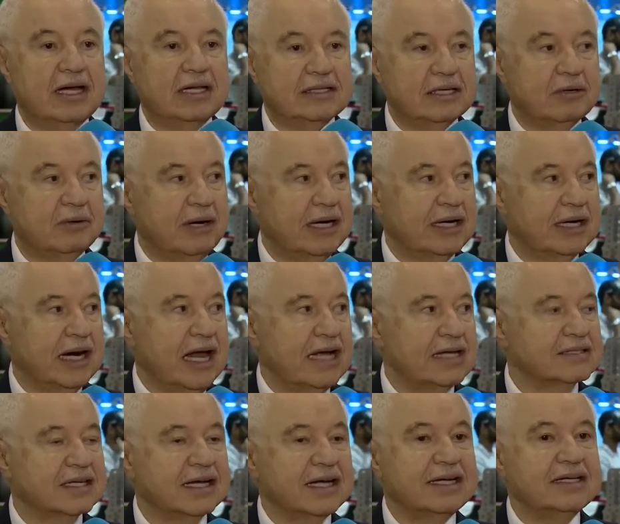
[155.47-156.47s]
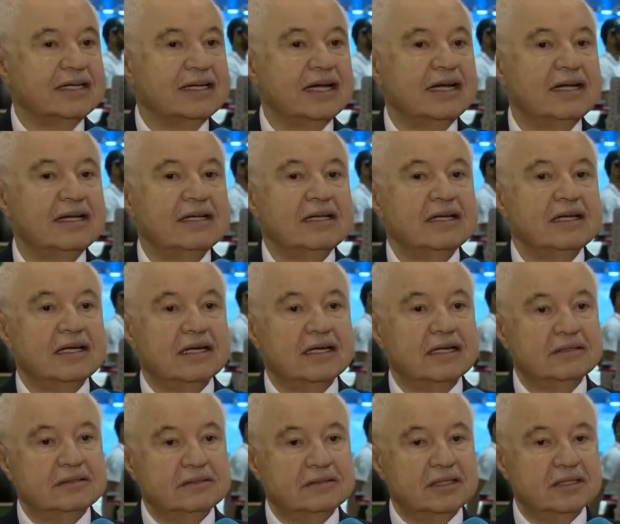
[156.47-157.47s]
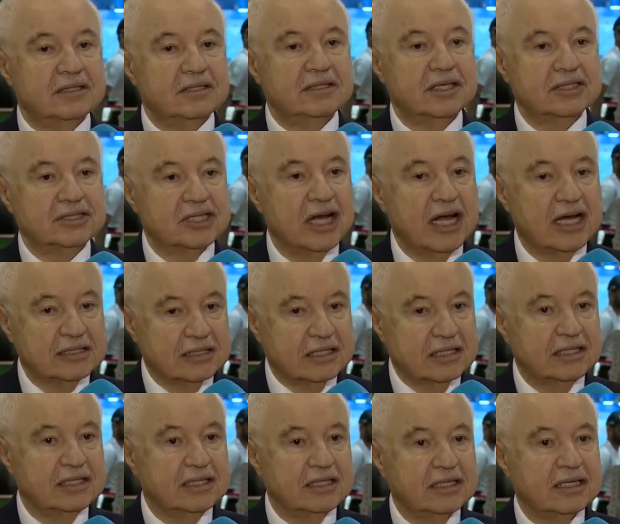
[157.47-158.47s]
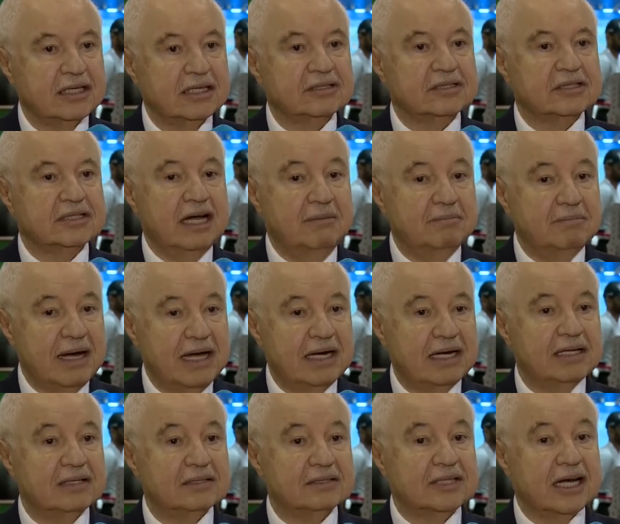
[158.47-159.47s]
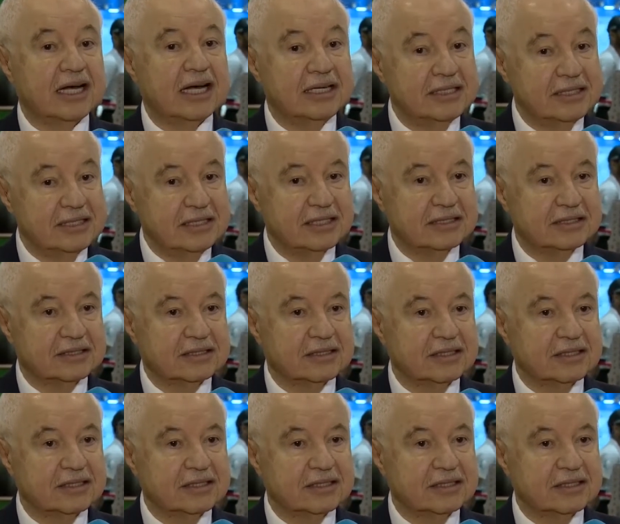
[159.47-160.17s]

دوائر العسكرية آه، نشاط لاستعمال تقنية